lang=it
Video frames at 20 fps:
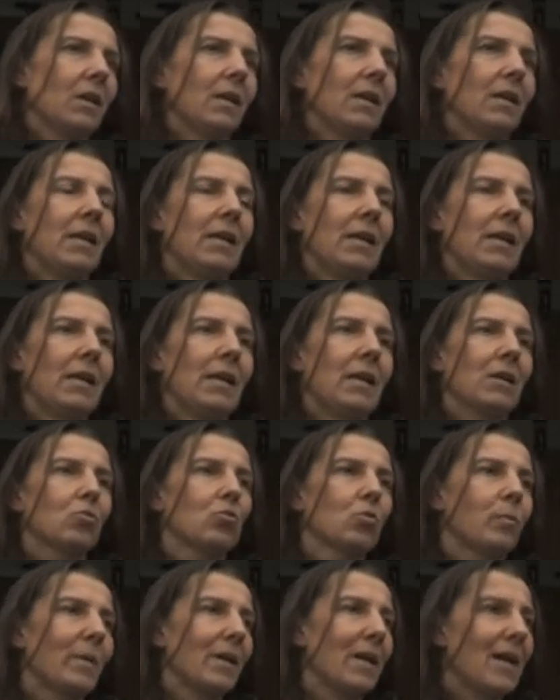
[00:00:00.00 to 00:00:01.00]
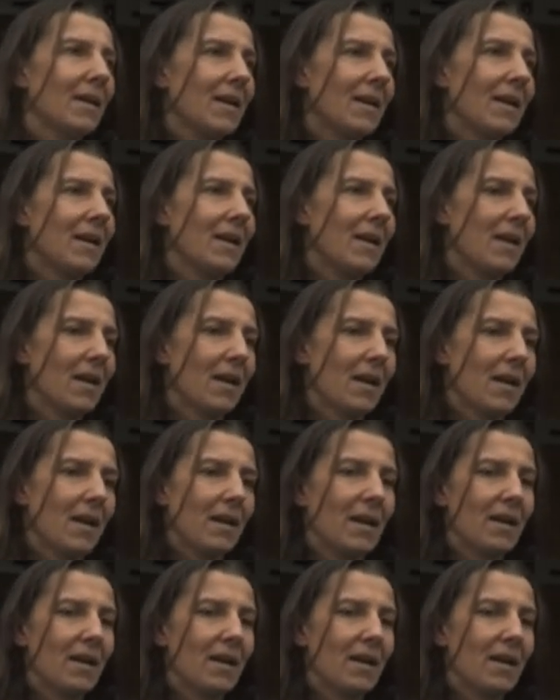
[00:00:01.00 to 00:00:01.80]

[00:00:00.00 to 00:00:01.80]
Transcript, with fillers: Eh, superare